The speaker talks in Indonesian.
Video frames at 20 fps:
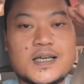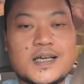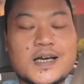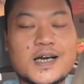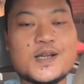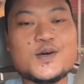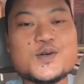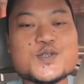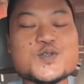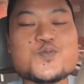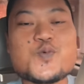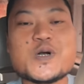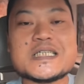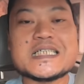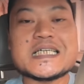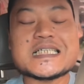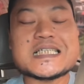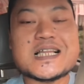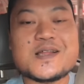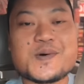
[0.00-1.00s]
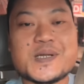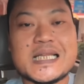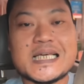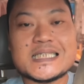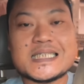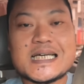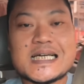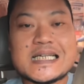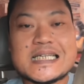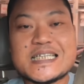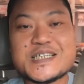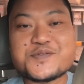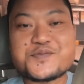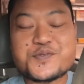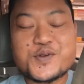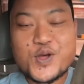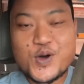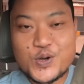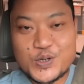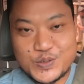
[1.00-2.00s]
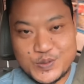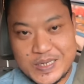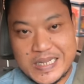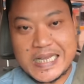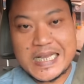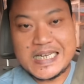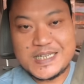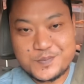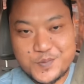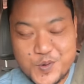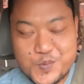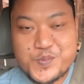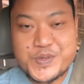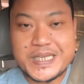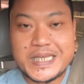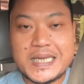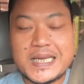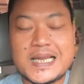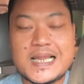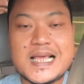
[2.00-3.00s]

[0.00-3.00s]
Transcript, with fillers: Halo semuanya, selamat datang di vlog yudagani Mobil.